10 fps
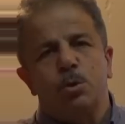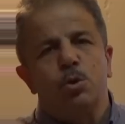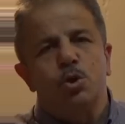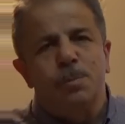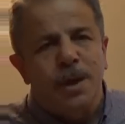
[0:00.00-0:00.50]

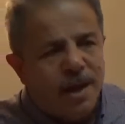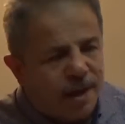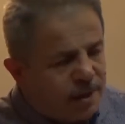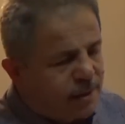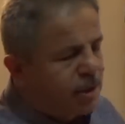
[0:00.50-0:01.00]
Yüz bine
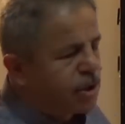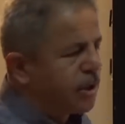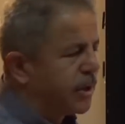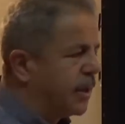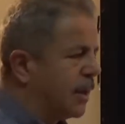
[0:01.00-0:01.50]
yakın
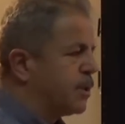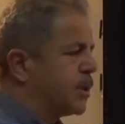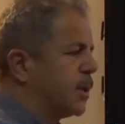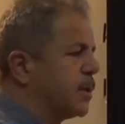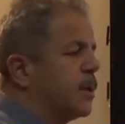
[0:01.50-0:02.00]
kişi
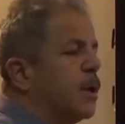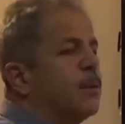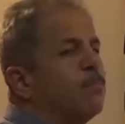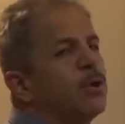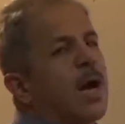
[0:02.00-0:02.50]
dinlemiştir.
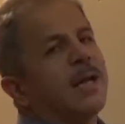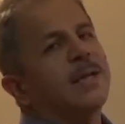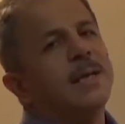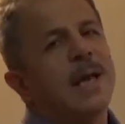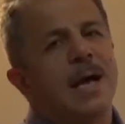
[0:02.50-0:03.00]

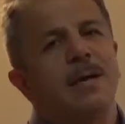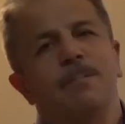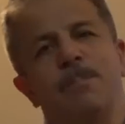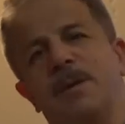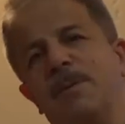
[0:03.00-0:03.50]

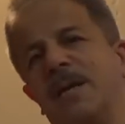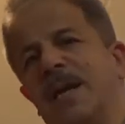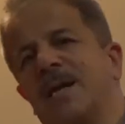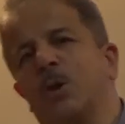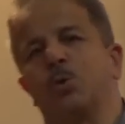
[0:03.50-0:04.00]
Münadiler
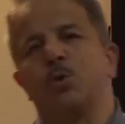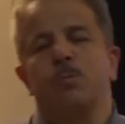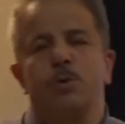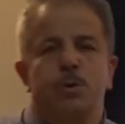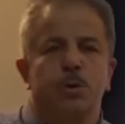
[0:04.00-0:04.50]
birbirlerine
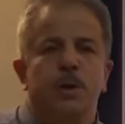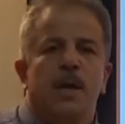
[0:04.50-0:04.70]
duyurmuştur.